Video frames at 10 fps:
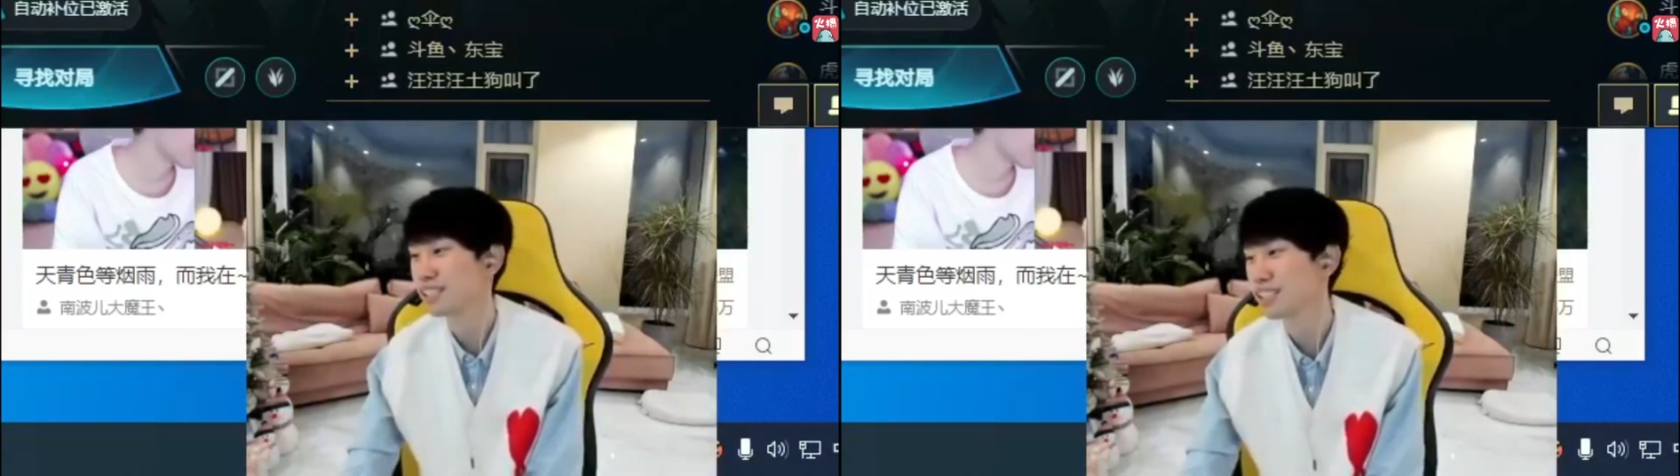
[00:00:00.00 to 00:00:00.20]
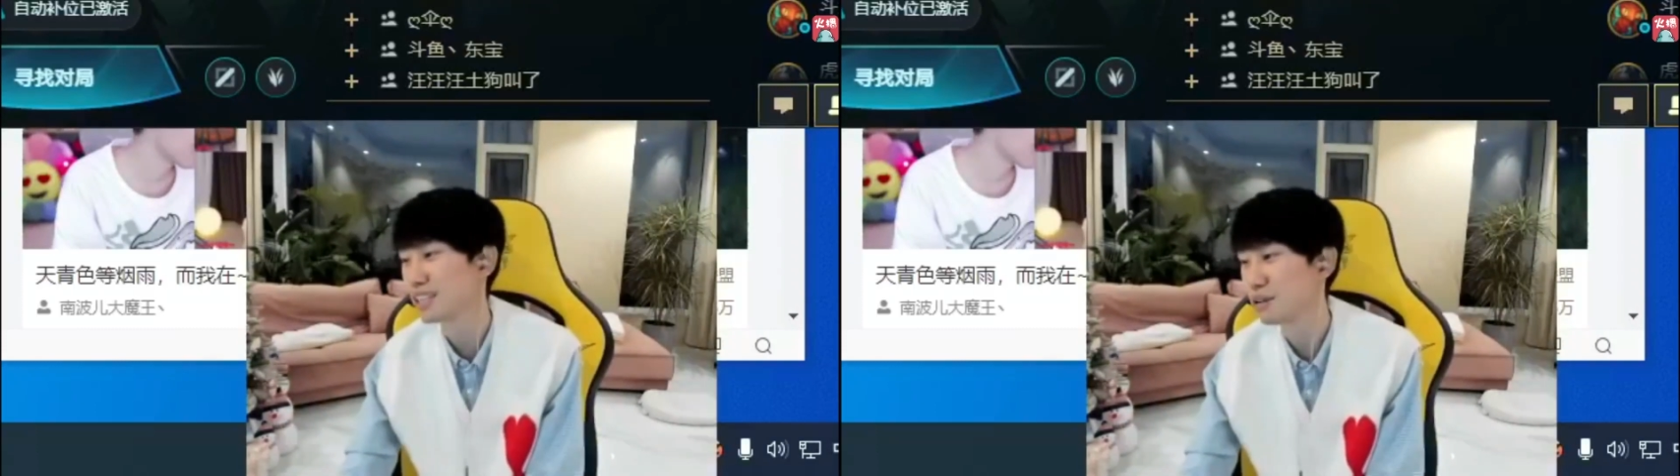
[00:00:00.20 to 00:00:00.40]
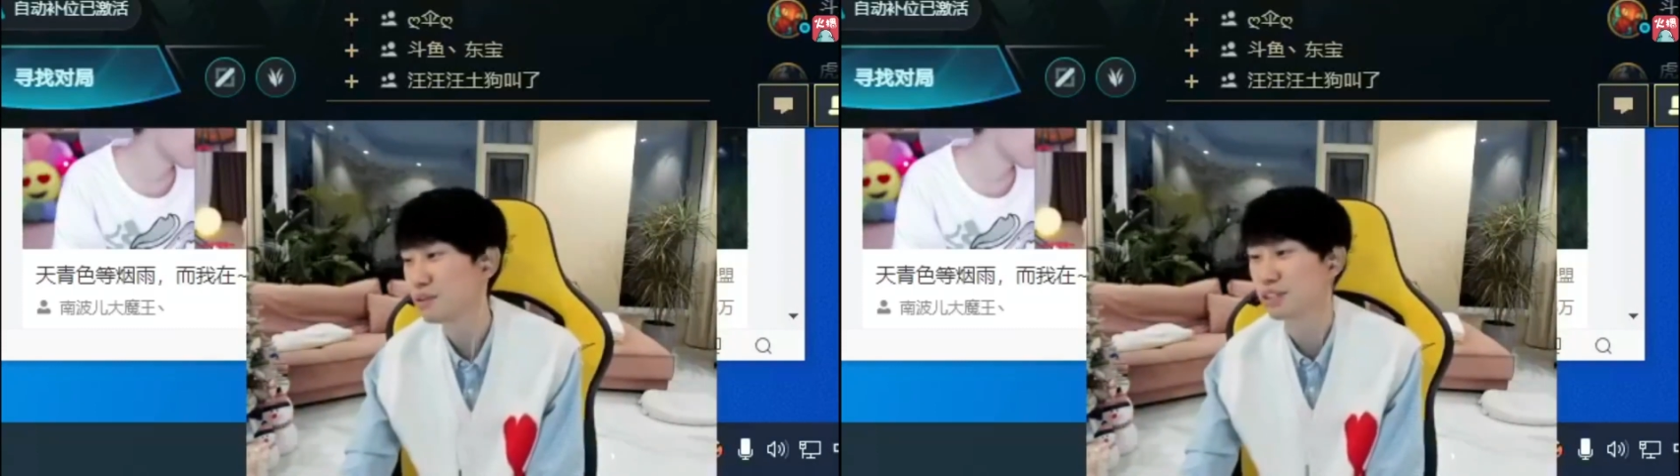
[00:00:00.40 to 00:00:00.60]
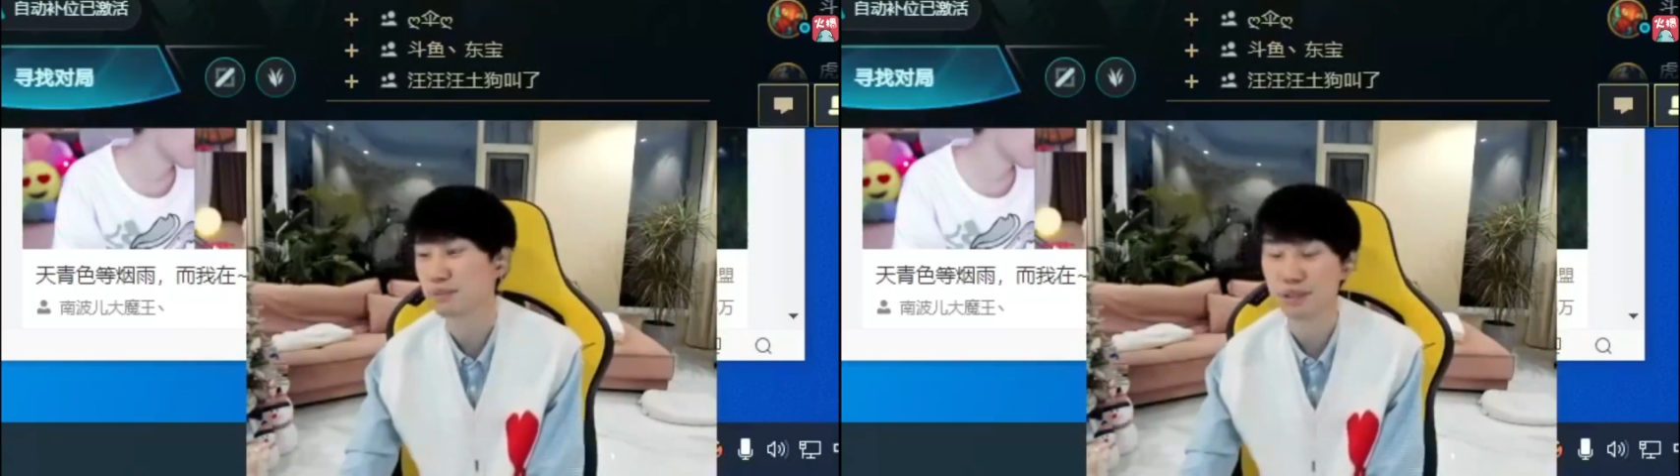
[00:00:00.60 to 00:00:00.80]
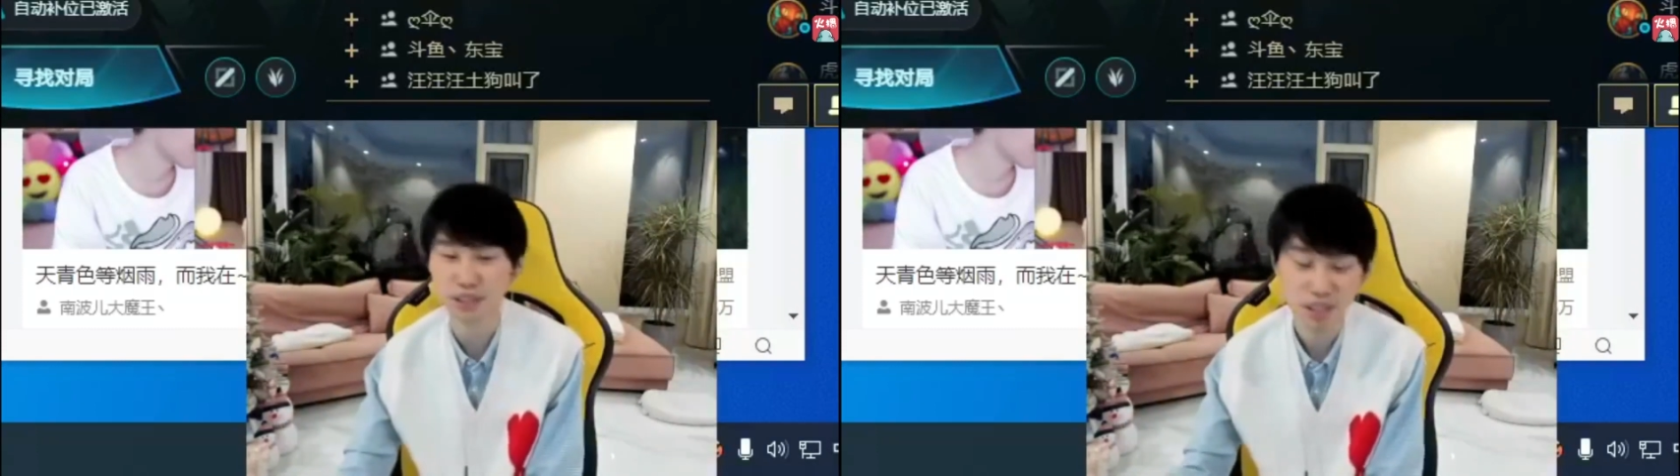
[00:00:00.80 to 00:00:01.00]
今年为什
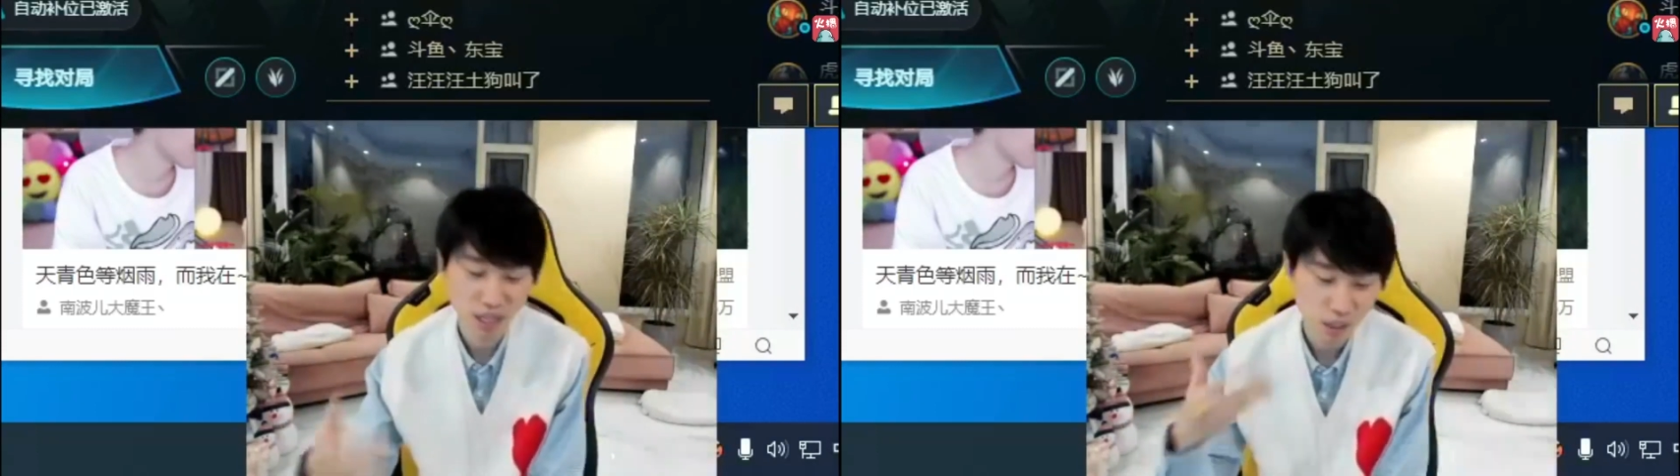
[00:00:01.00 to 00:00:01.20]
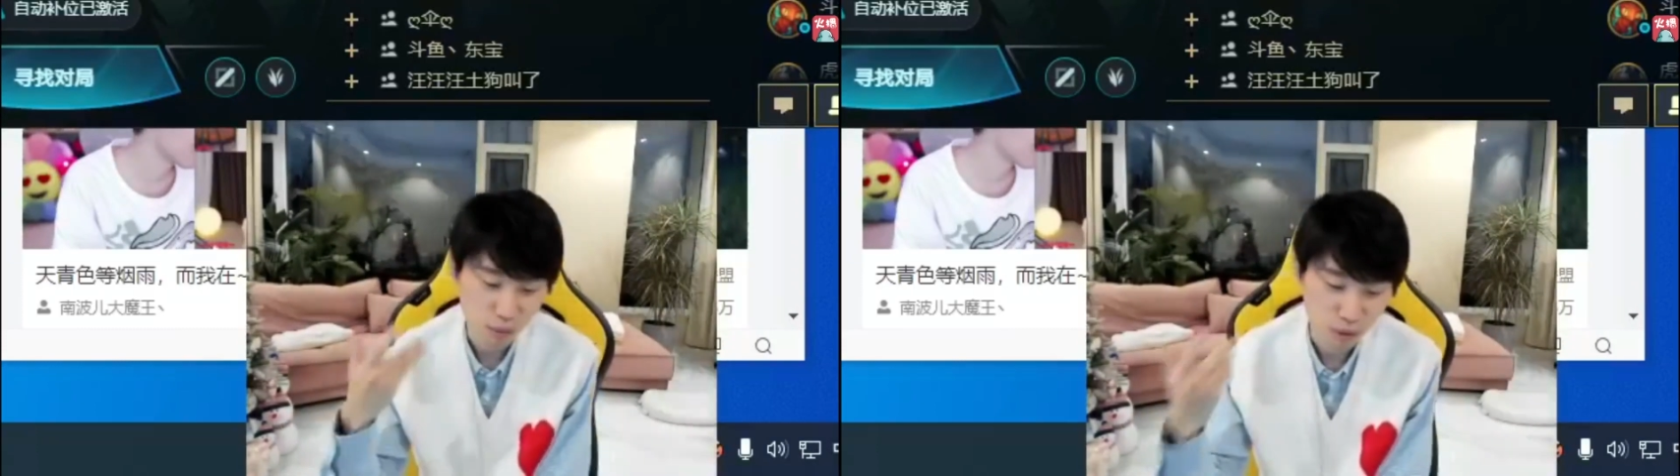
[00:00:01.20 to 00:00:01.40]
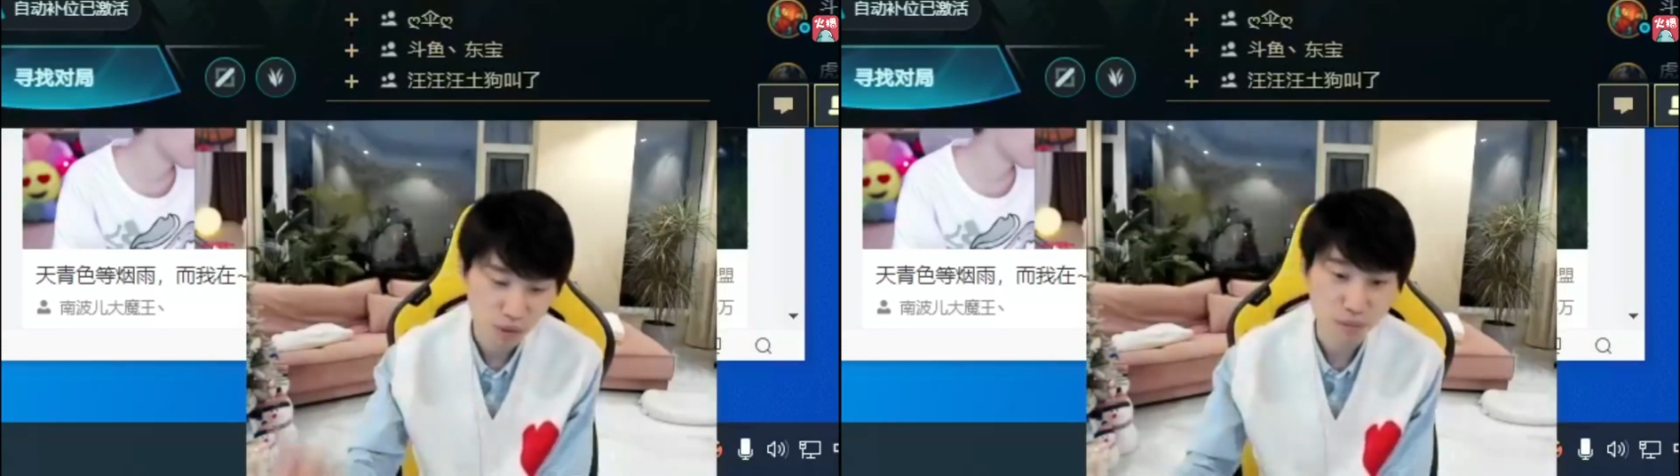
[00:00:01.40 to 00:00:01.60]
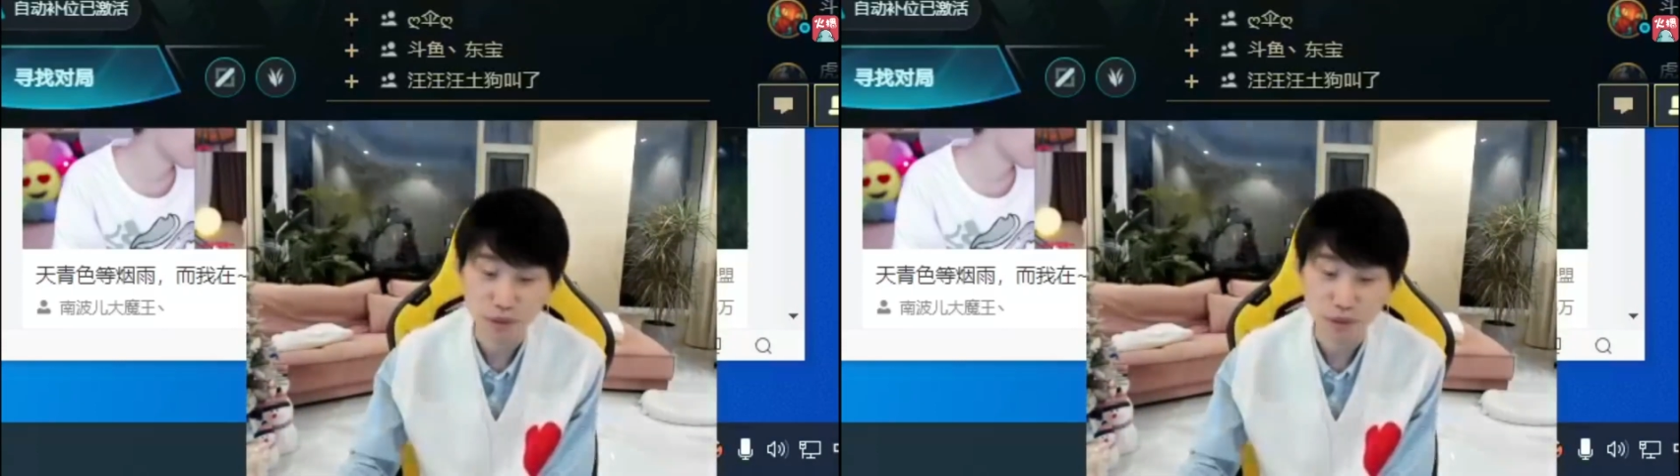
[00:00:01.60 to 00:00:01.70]
么我这个，比